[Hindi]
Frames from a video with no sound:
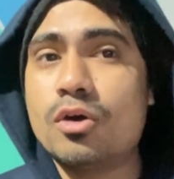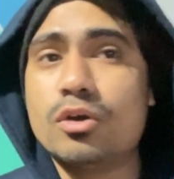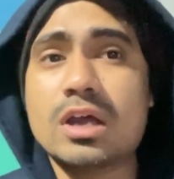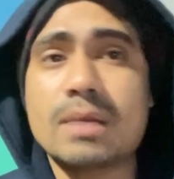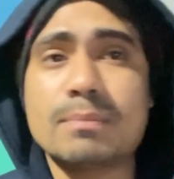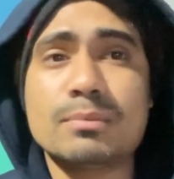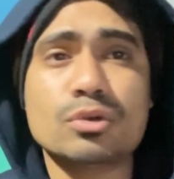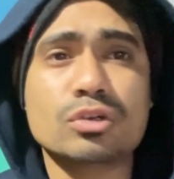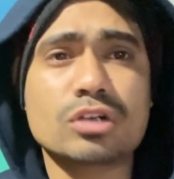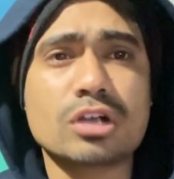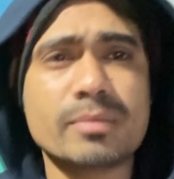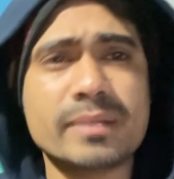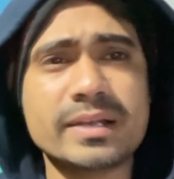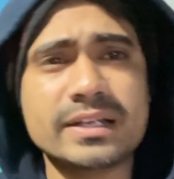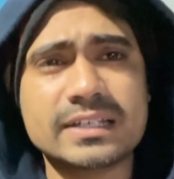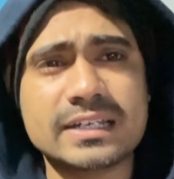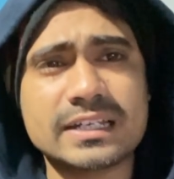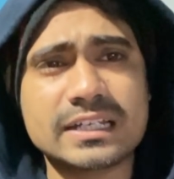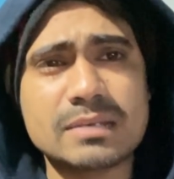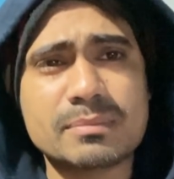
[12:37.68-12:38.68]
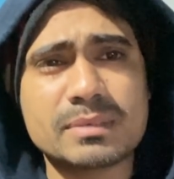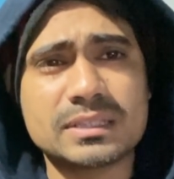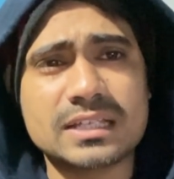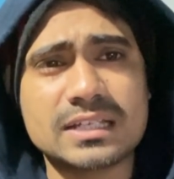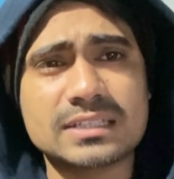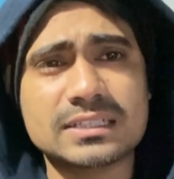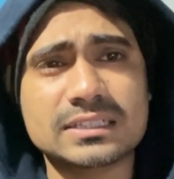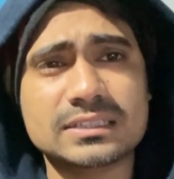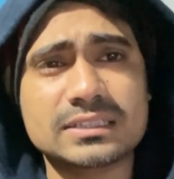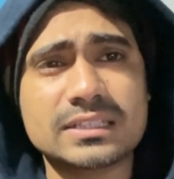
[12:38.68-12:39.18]
और आप लोग कमेंट करके
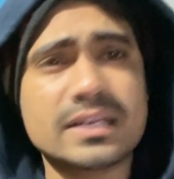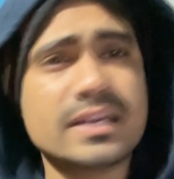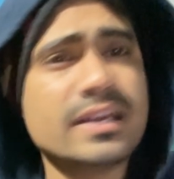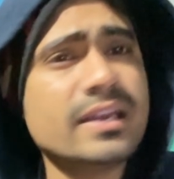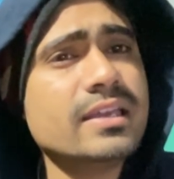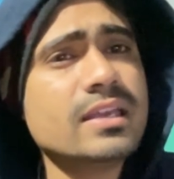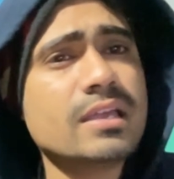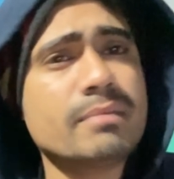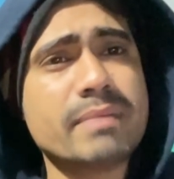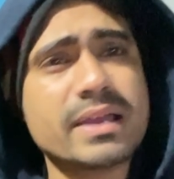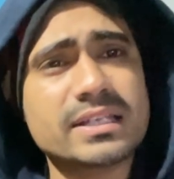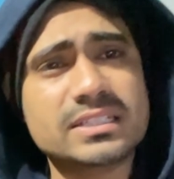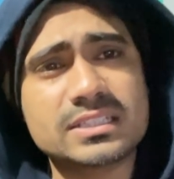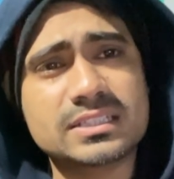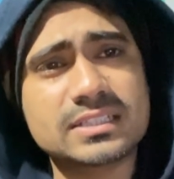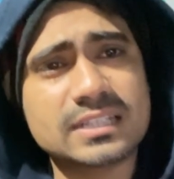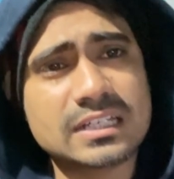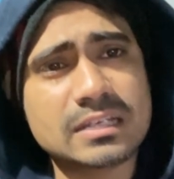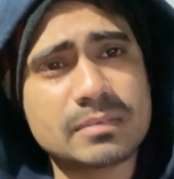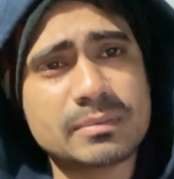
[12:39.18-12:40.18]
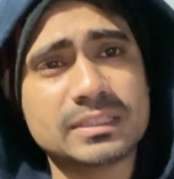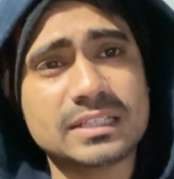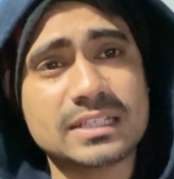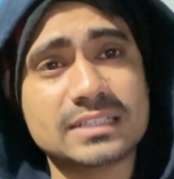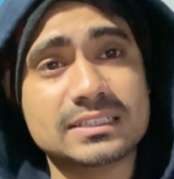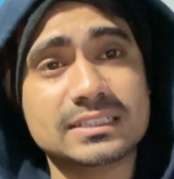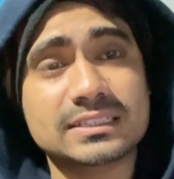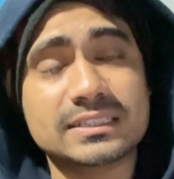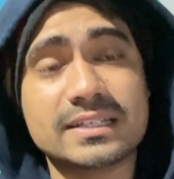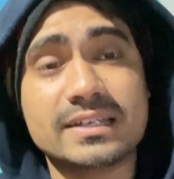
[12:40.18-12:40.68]
बता सकते हैं या मैसेज करके बता
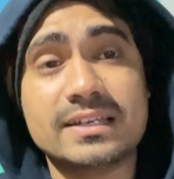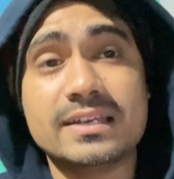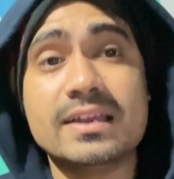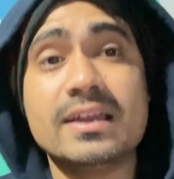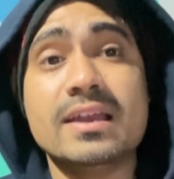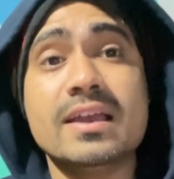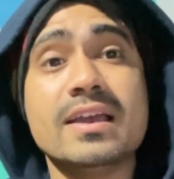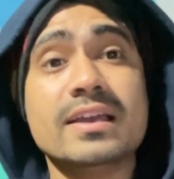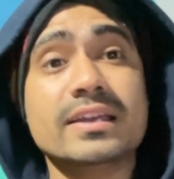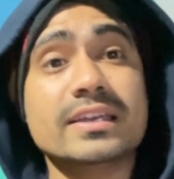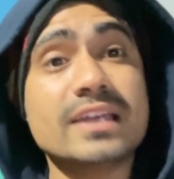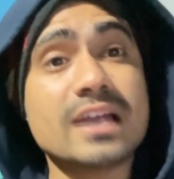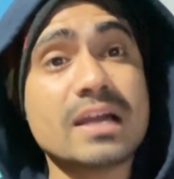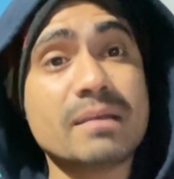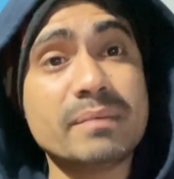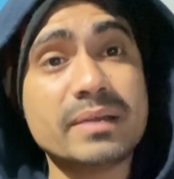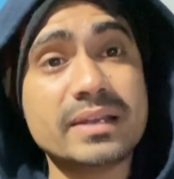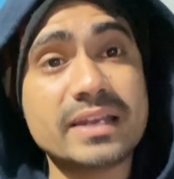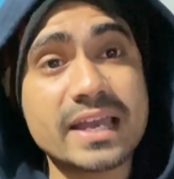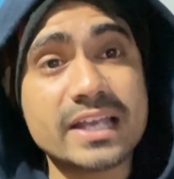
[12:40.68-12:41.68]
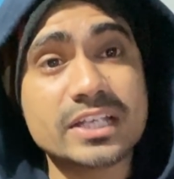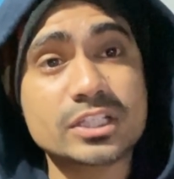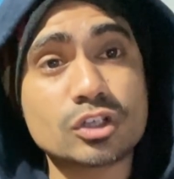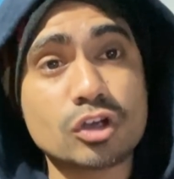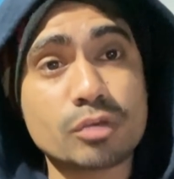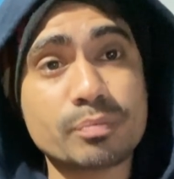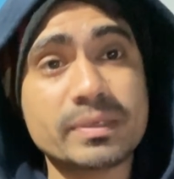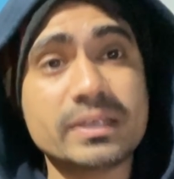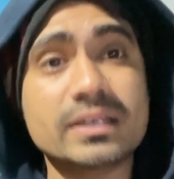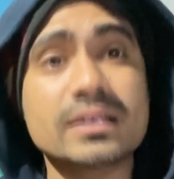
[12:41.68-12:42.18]
सकते हैं कि हमें नेक्स्ट
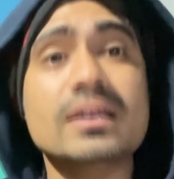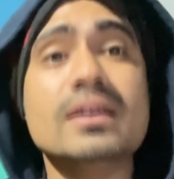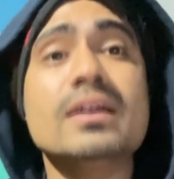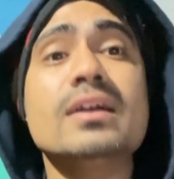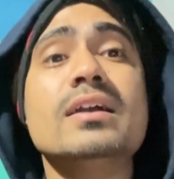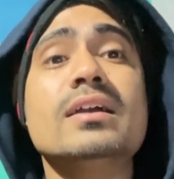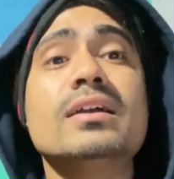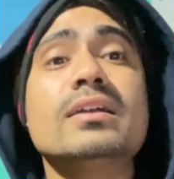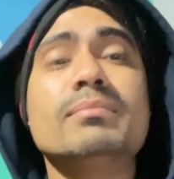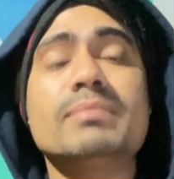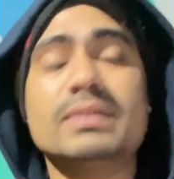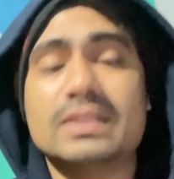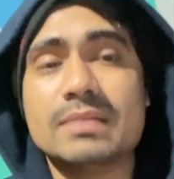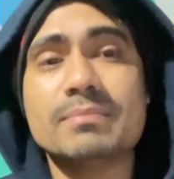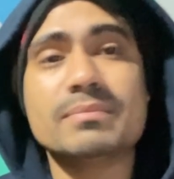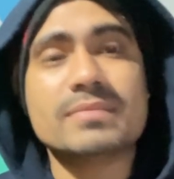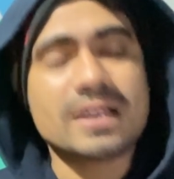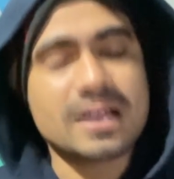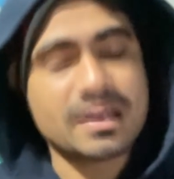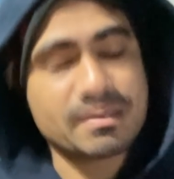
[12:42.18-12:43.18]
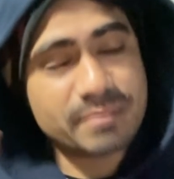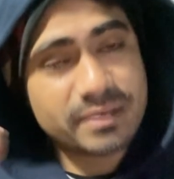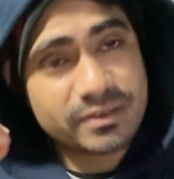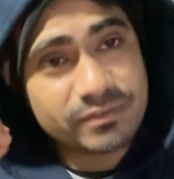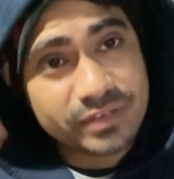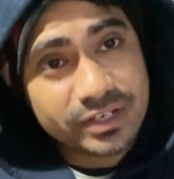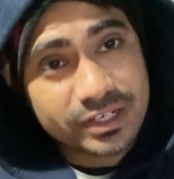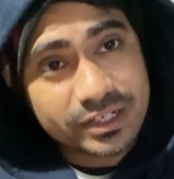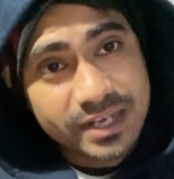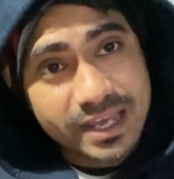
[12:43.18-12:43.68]
टॉपिक मतलब हमें
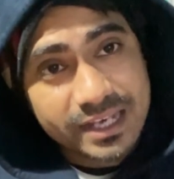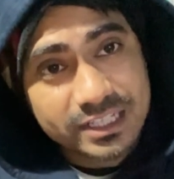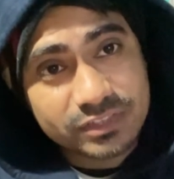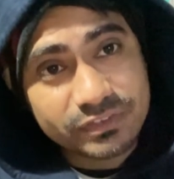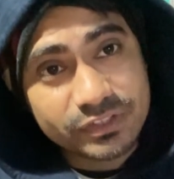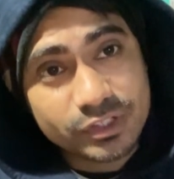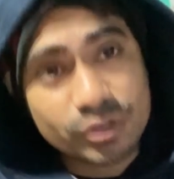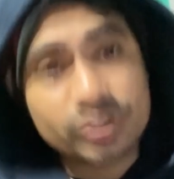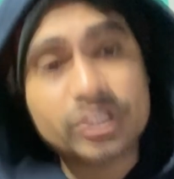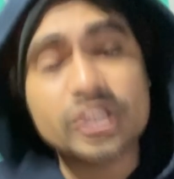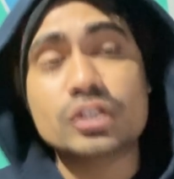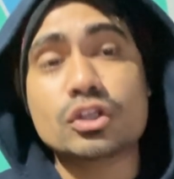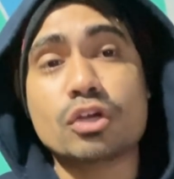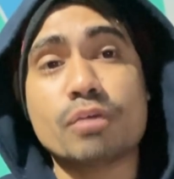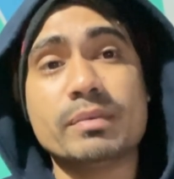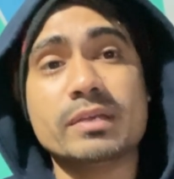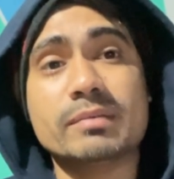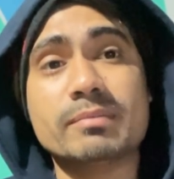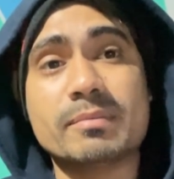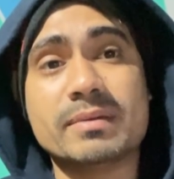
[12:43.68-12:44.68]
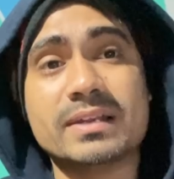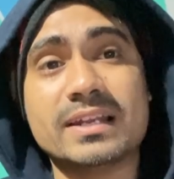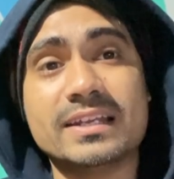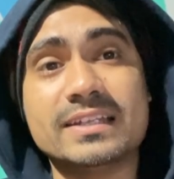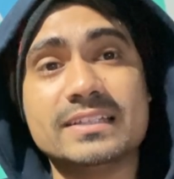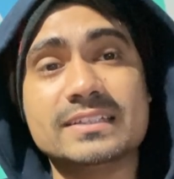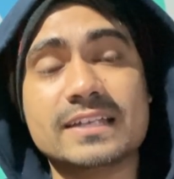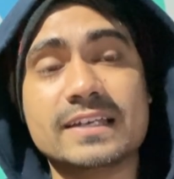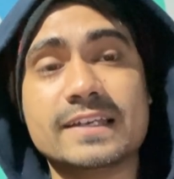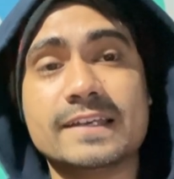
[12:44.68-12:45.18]
नेक्स्ट वीडियो किस टॉपिक पे
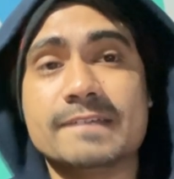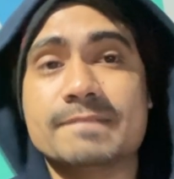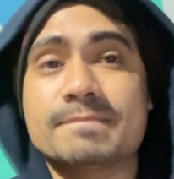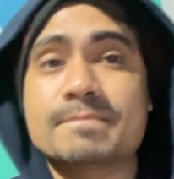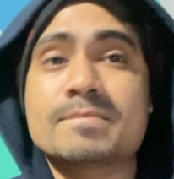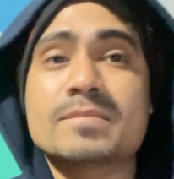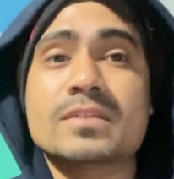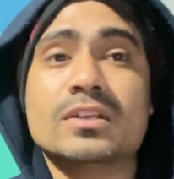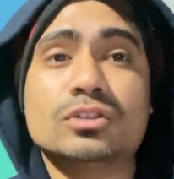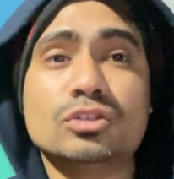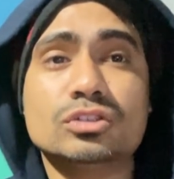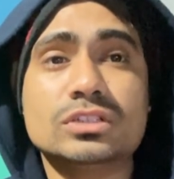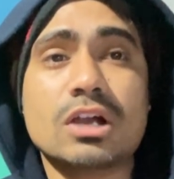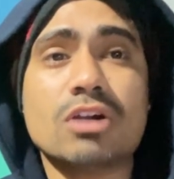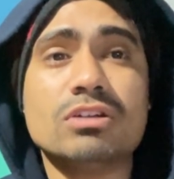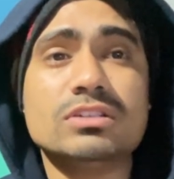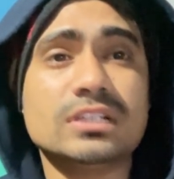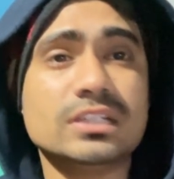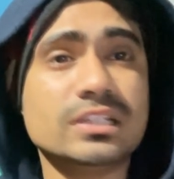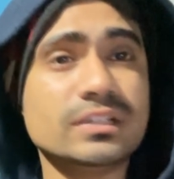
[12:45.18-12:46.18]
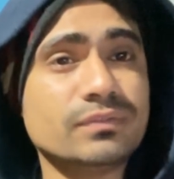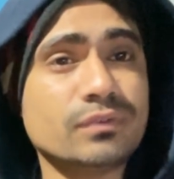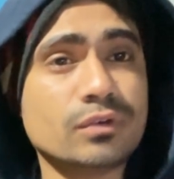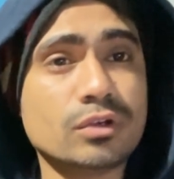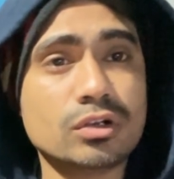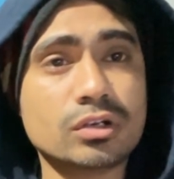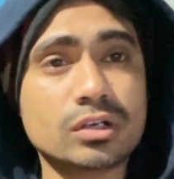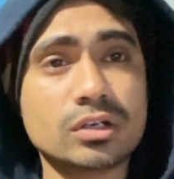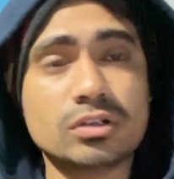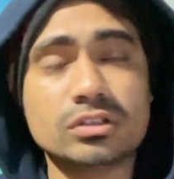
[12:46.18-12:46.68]
बनानी चाहिए तो जाओ जल्दी
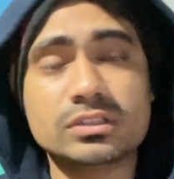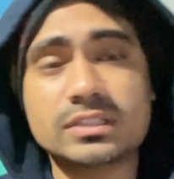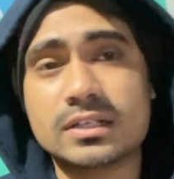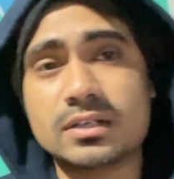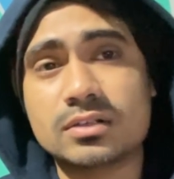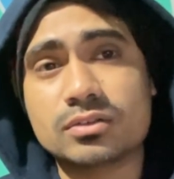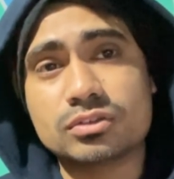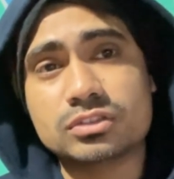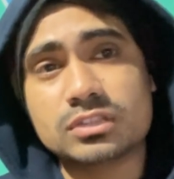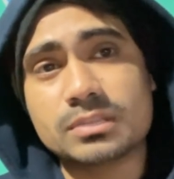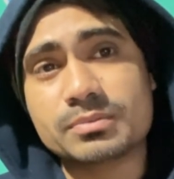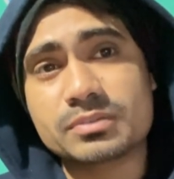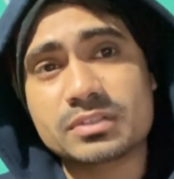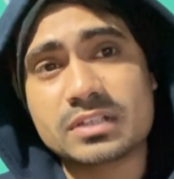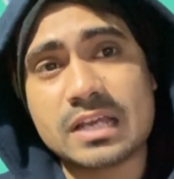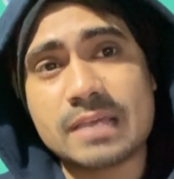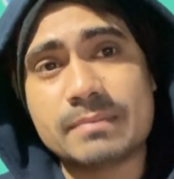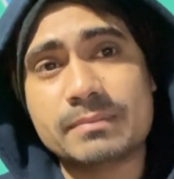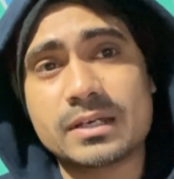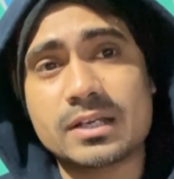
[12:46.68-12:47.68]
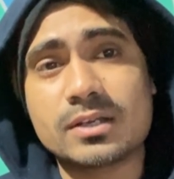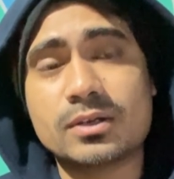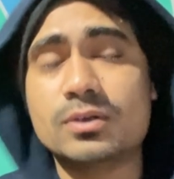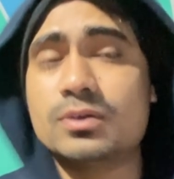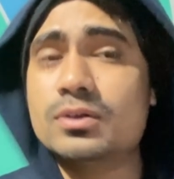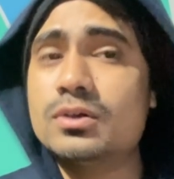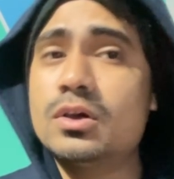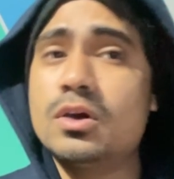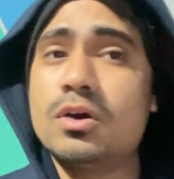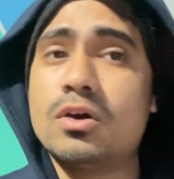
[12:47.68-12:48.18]
फॉलो करो चैनल को सब्सक्राइब करो
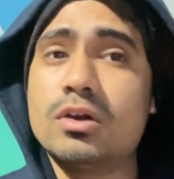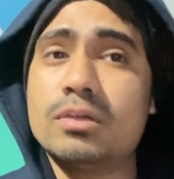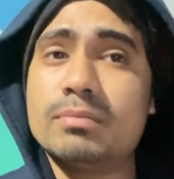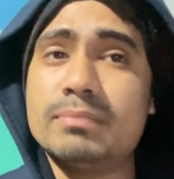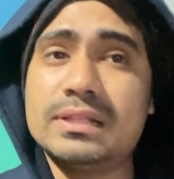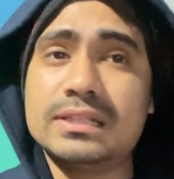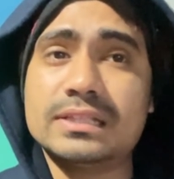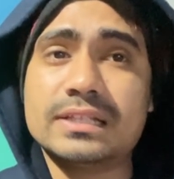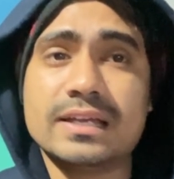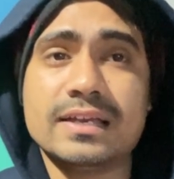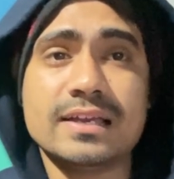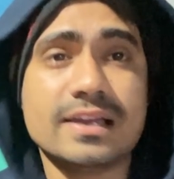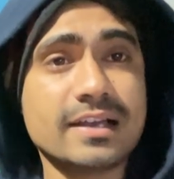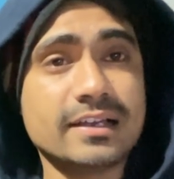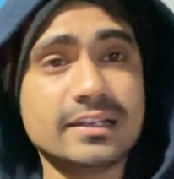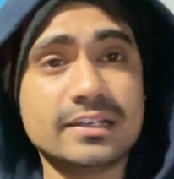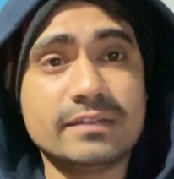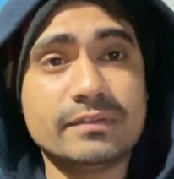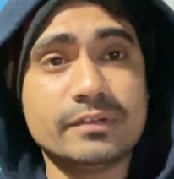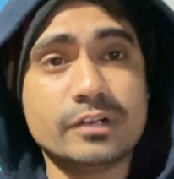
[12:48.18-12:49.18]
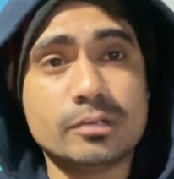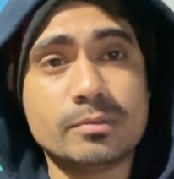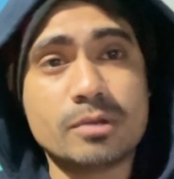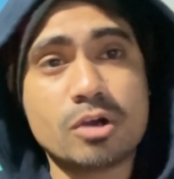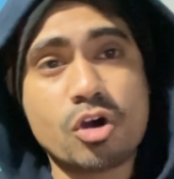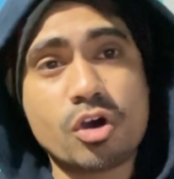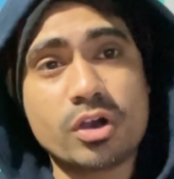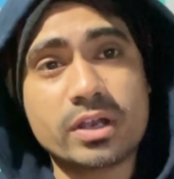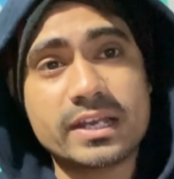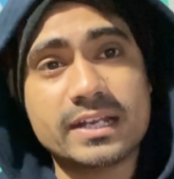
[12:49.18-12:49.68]
और मिलते हैं अगली वीडियो में
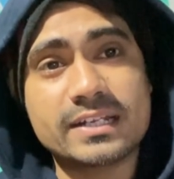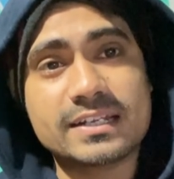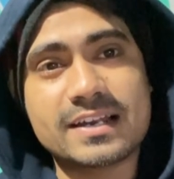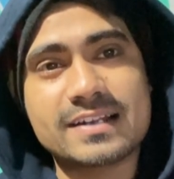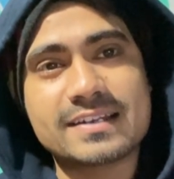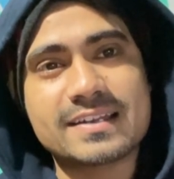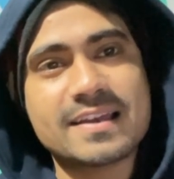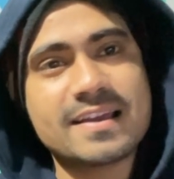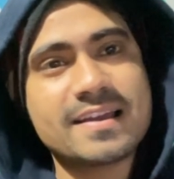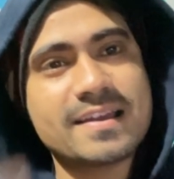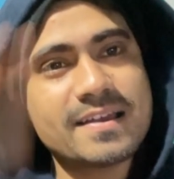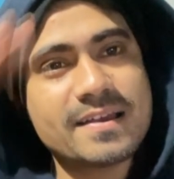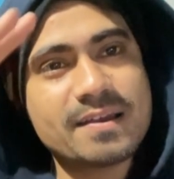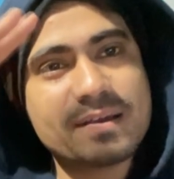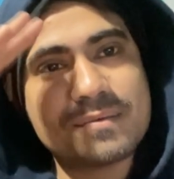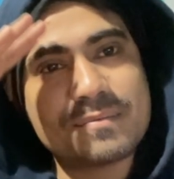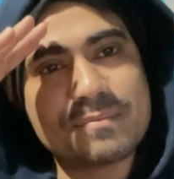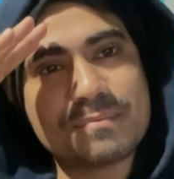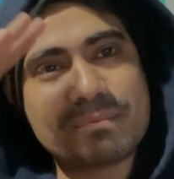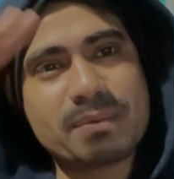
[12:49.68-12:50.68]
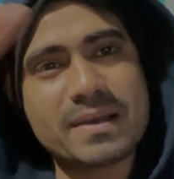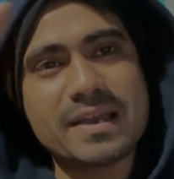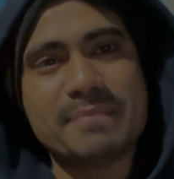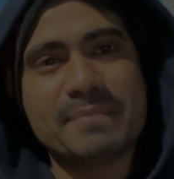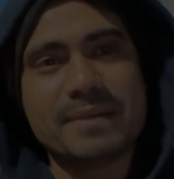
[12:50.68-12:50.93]
ओके टाटा बाय